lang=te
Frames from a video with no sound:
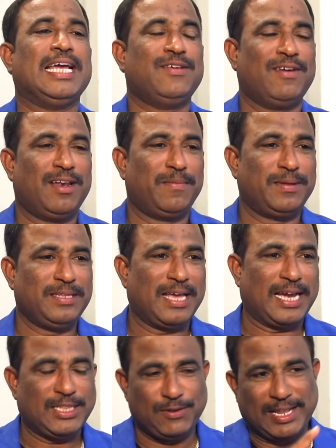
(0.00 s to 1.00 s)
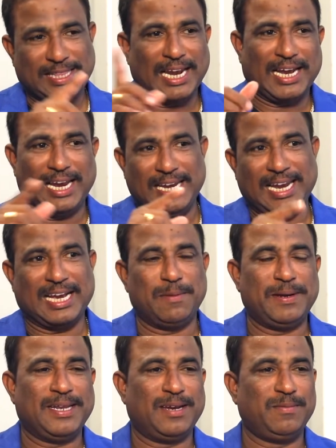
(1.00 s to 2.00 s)
ఐదు వేల మంది ఐదు వేల తలకాయని లెక్క
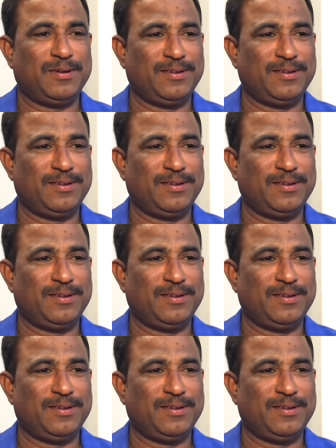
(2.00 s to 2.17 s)
పెట్టారు